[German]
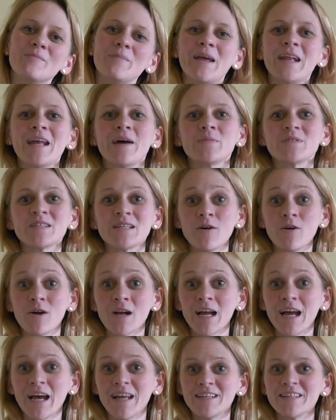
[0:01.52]
Mein Name ist Laura
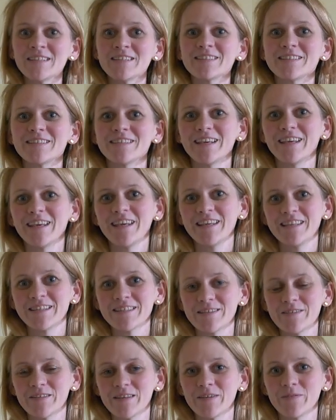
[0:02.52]
Kannig.
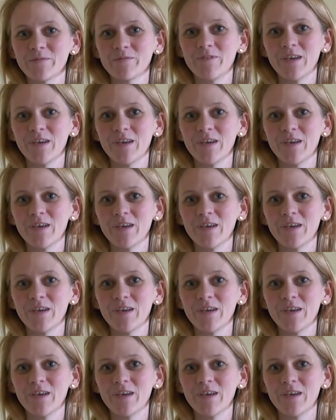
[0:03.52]
Ich